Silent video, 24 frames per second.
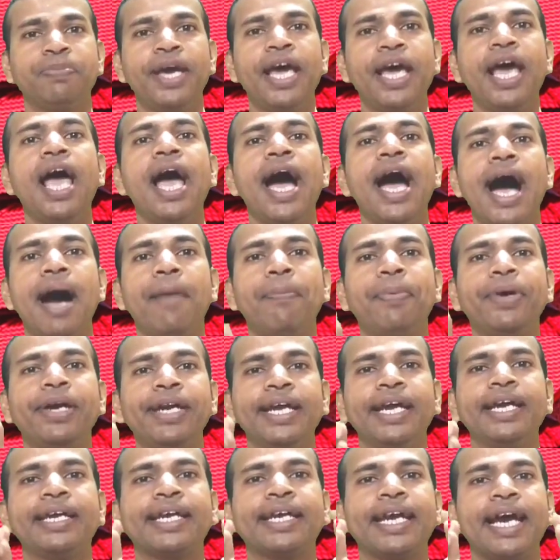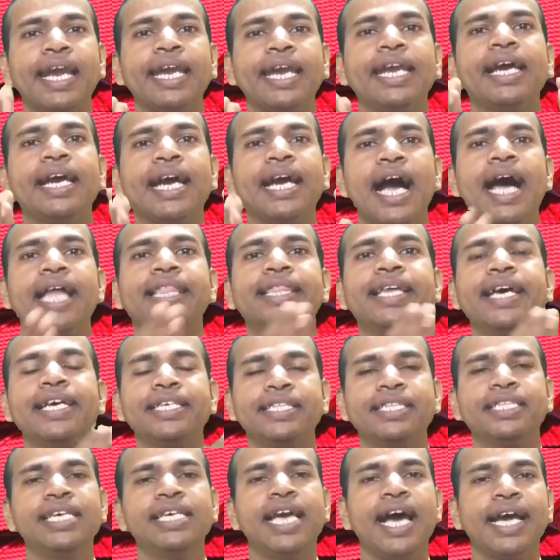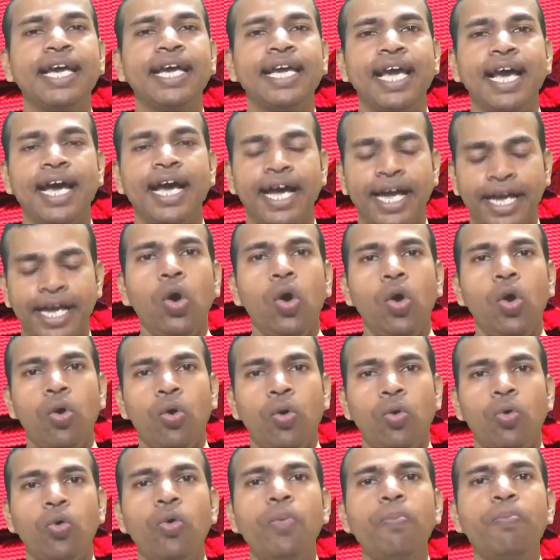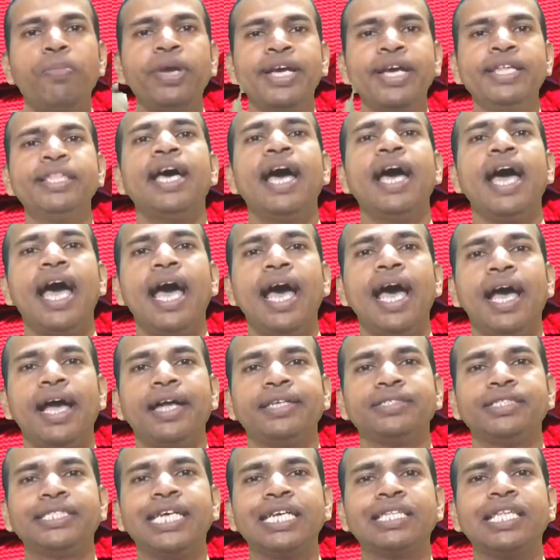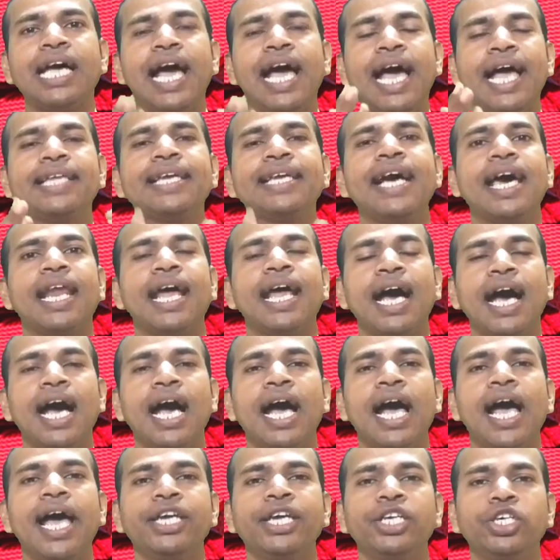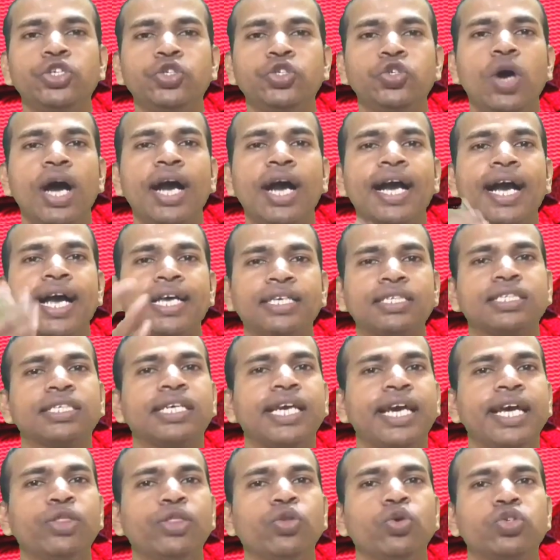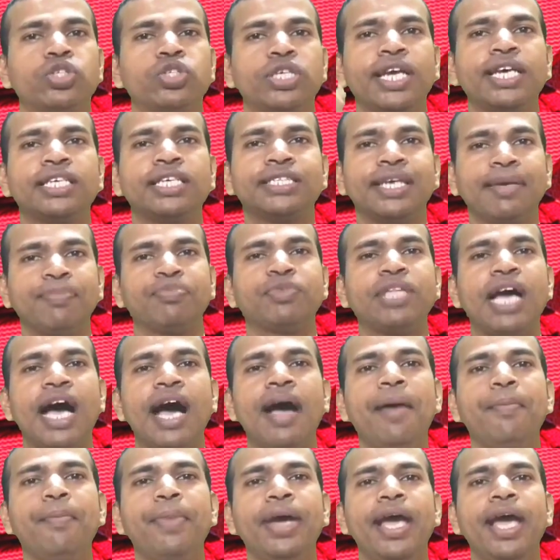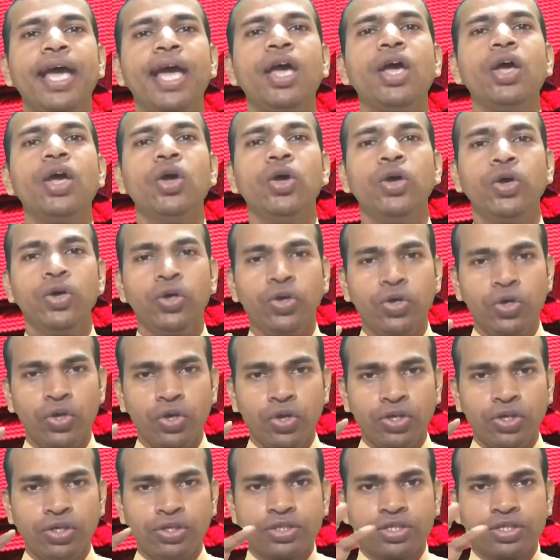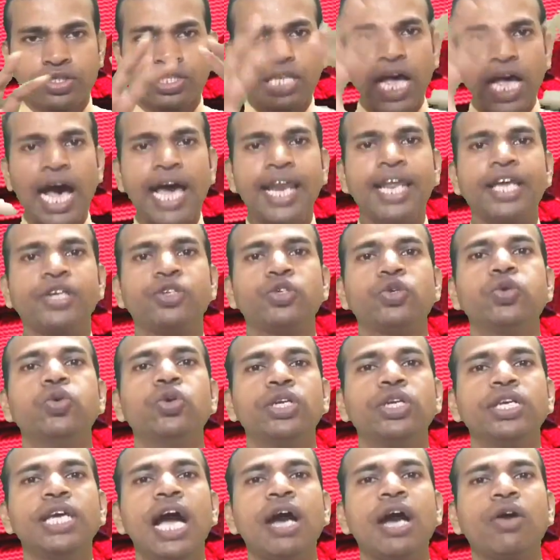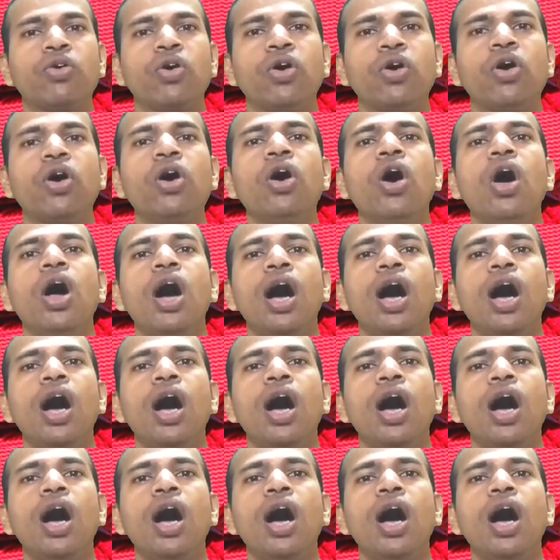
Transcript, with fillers: पे अपडेट करने का आदेश दिया गया है उम्मीद जताया जा रहा है कि जो अगस्त के दूसरे सप्ताह में सारे छुट्टियां को